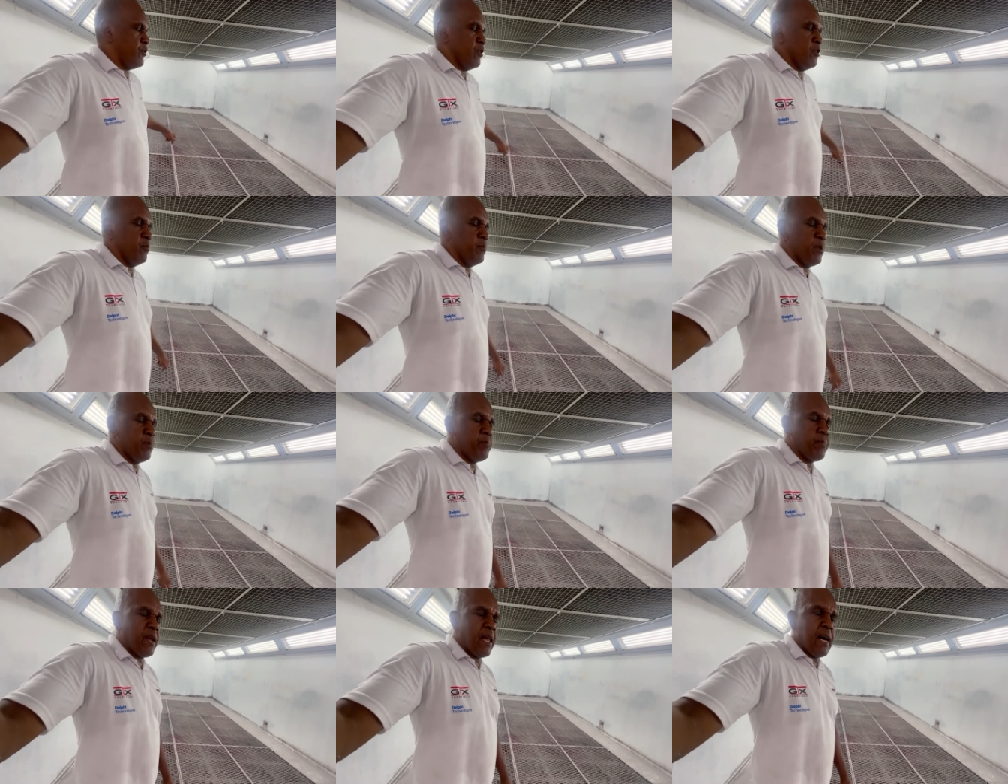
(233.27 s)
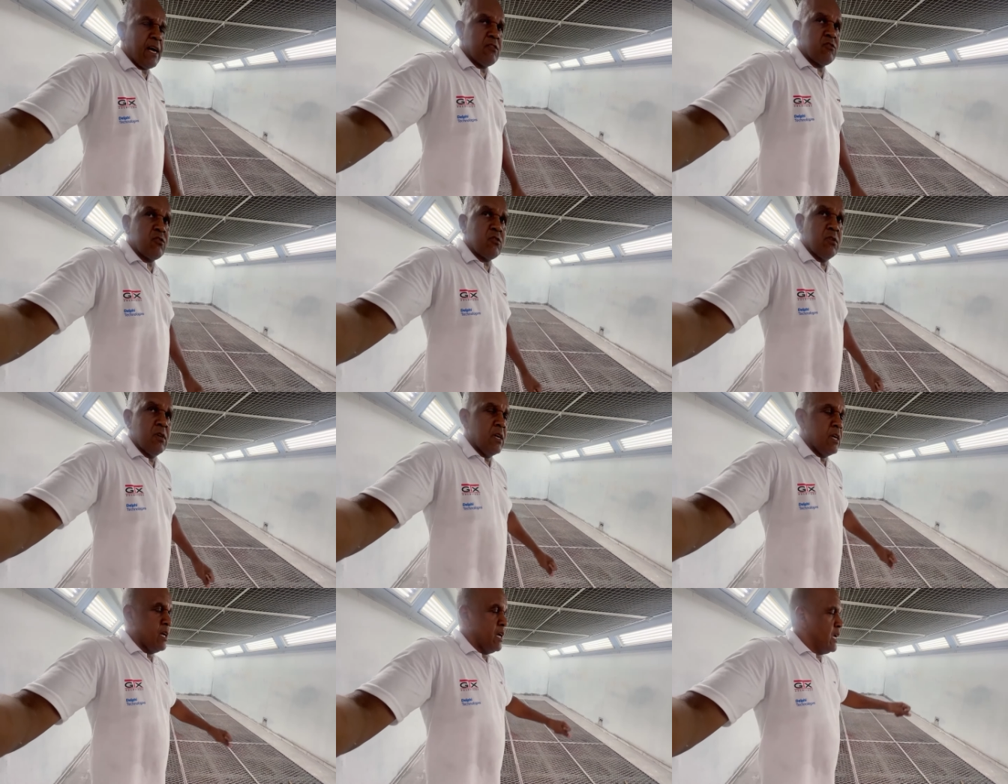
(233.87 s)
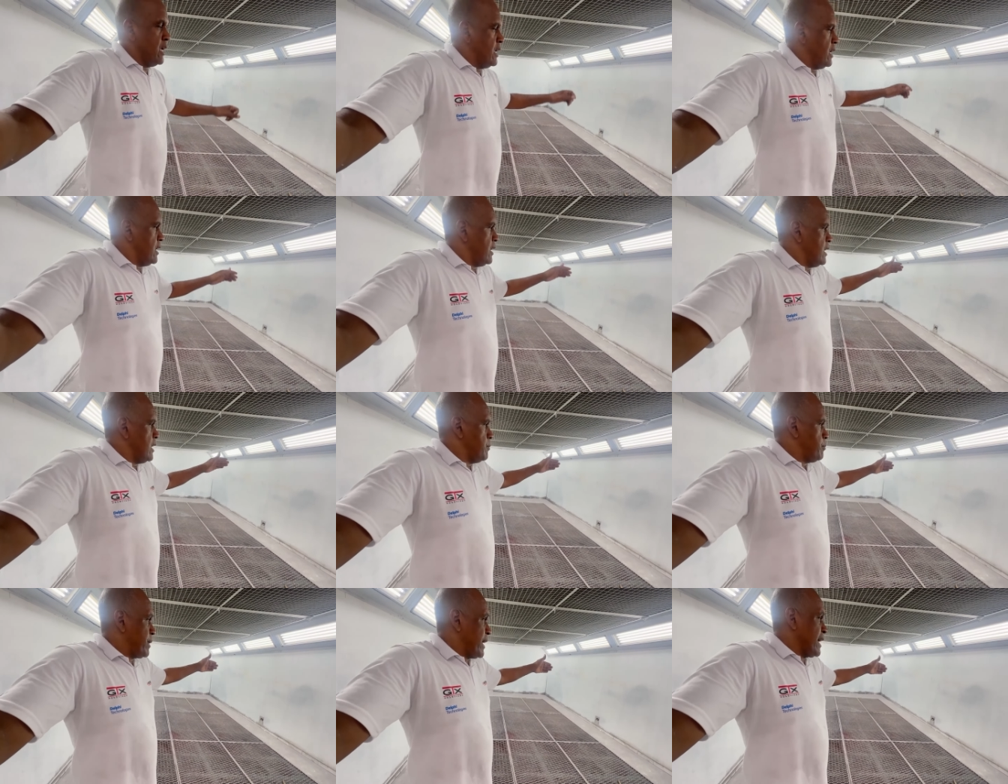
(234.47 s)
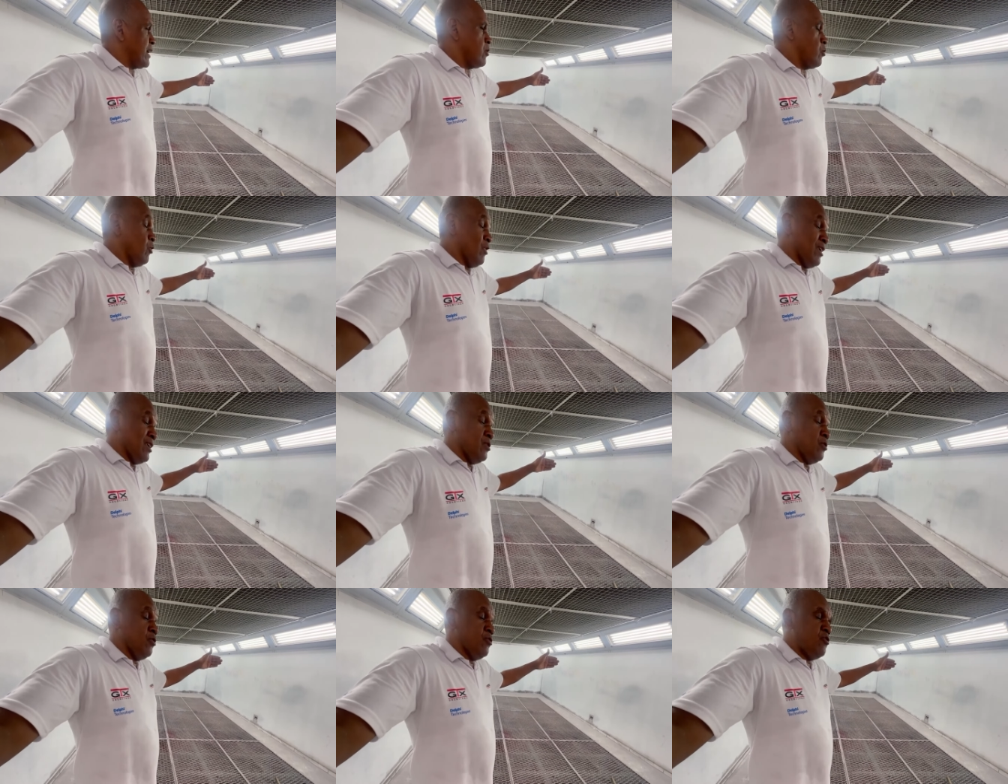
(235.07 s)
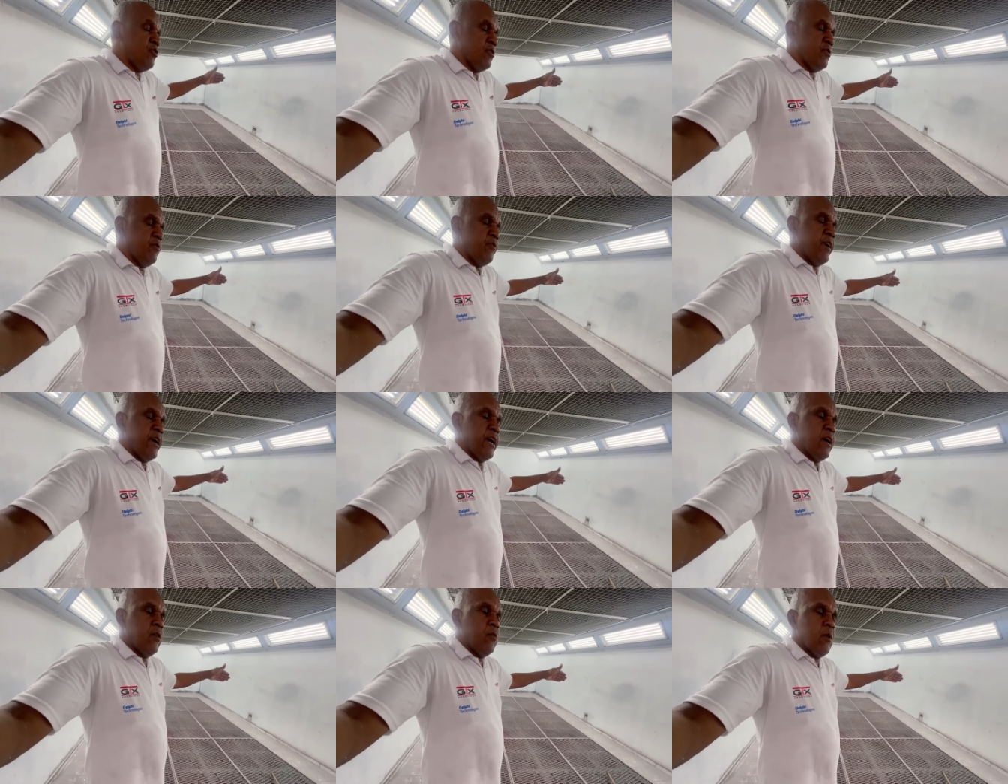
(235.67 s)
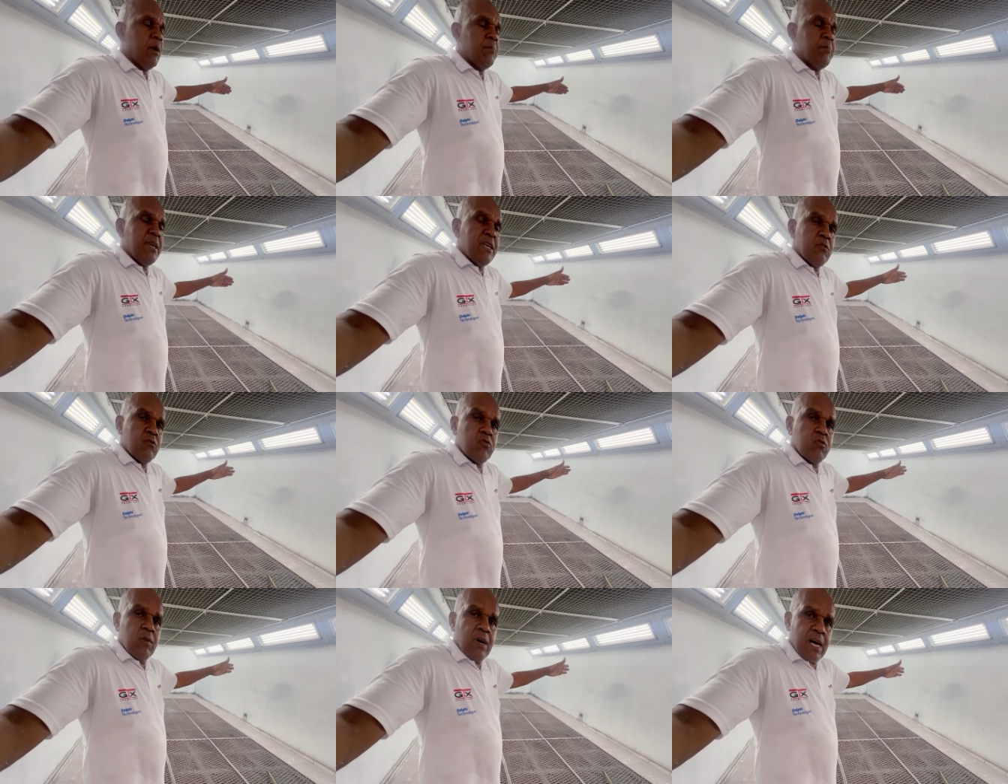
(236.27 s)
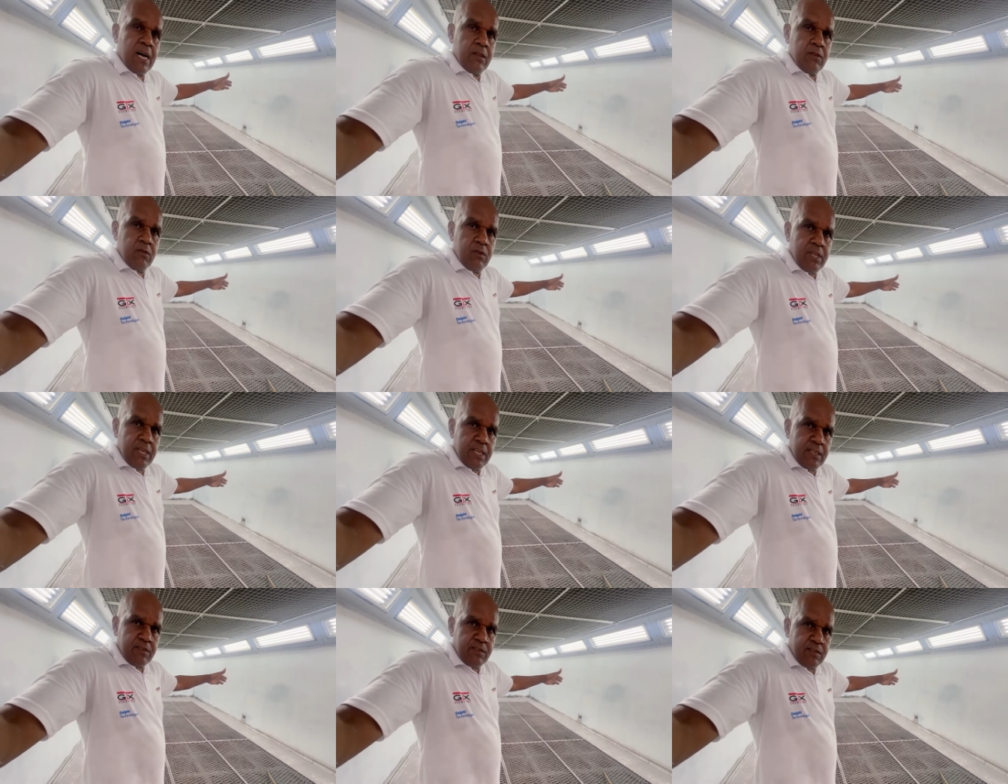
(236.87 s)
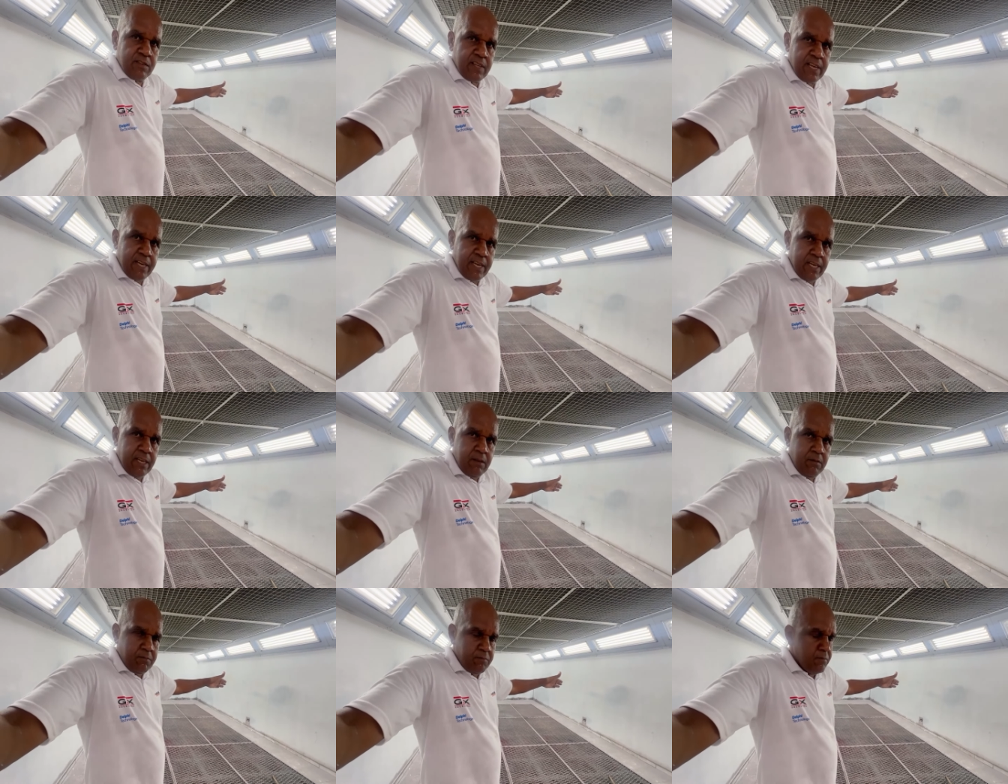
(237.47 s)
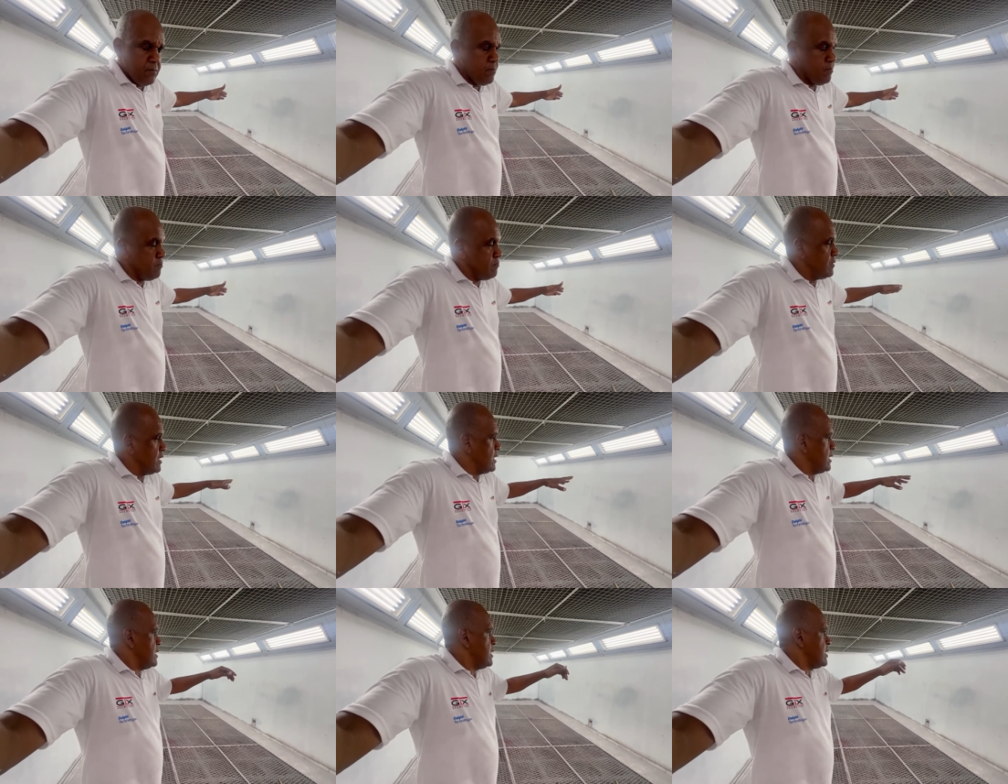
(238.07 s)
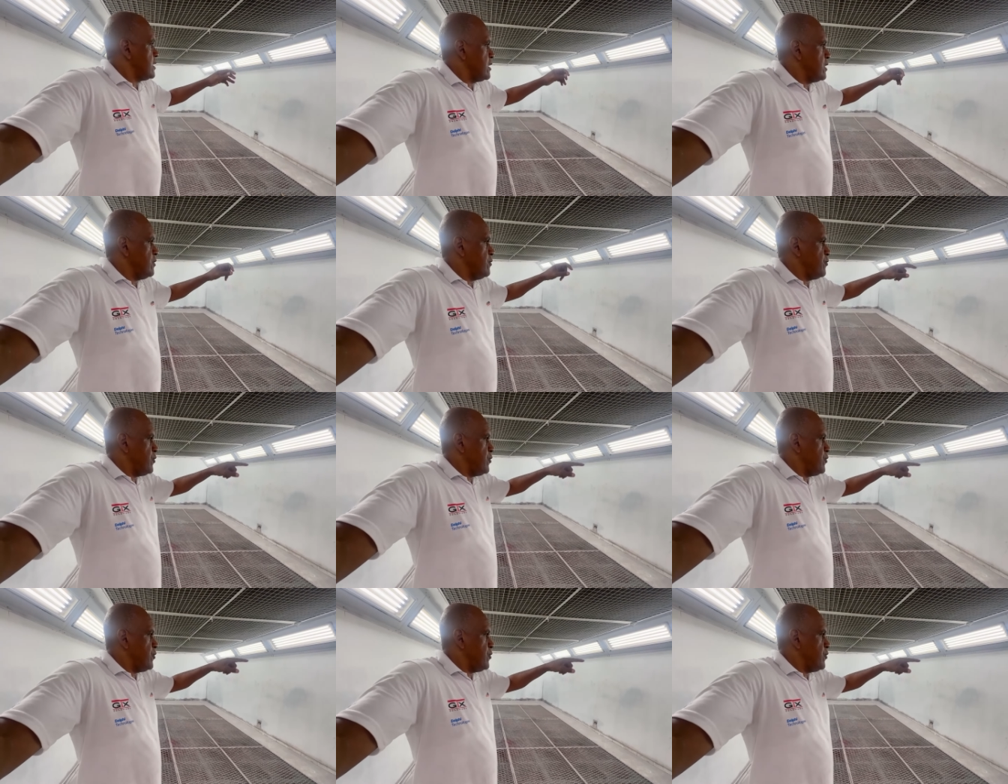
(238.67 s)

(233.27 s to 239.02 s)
filme plástico para quando tiver um abençoado desses aí, que